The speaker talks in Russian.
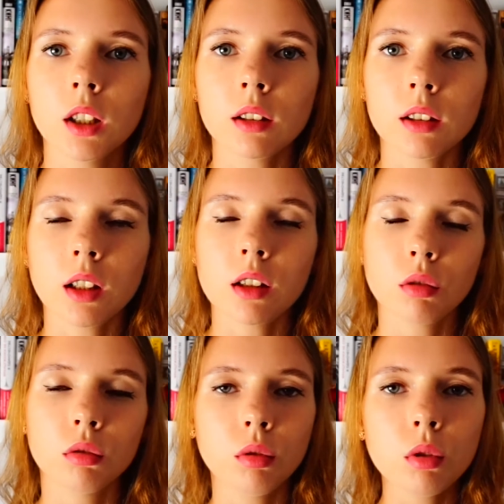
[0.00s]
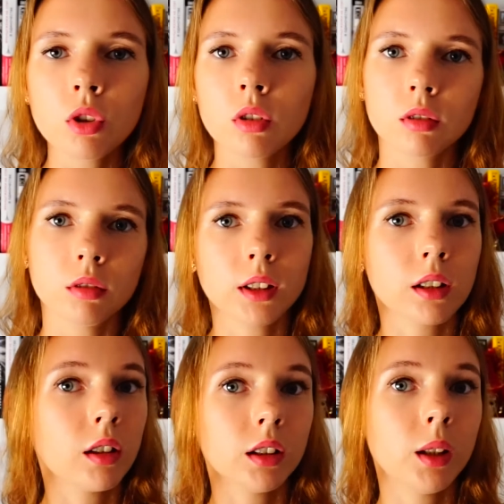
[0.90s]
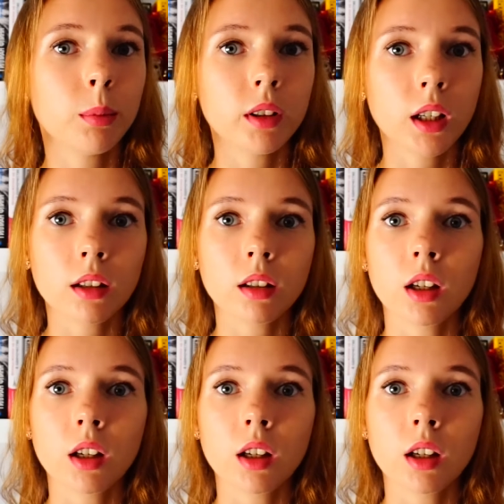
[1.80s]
когда идет дождь несколько дней подряд,